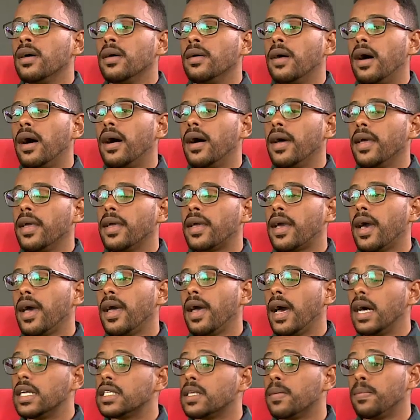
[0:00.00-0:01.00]
آه، حكايه
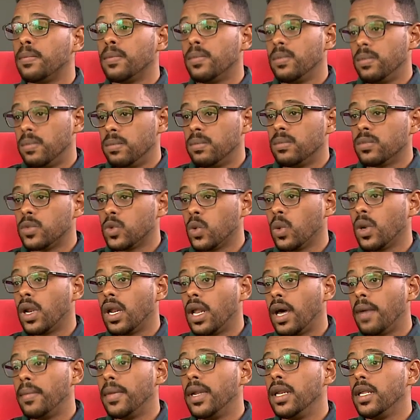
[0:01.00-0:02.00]
حسب طول
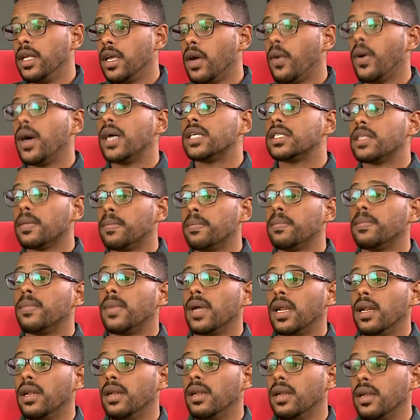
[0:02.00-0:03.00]
العمليه وحسب
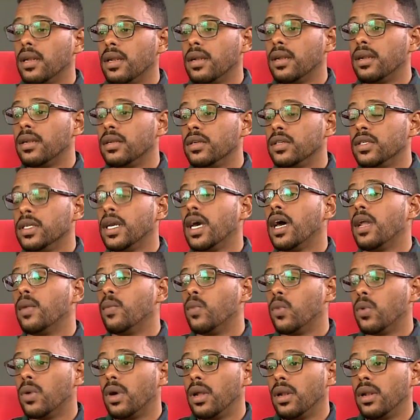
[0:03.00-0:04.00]
الجهه
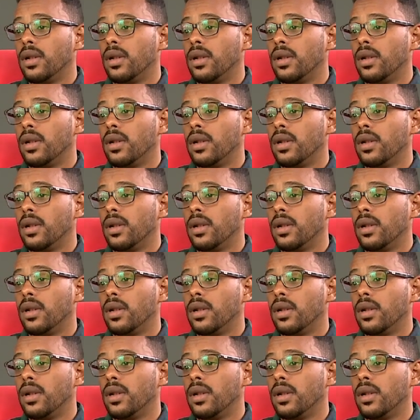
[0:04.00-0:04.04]
الم...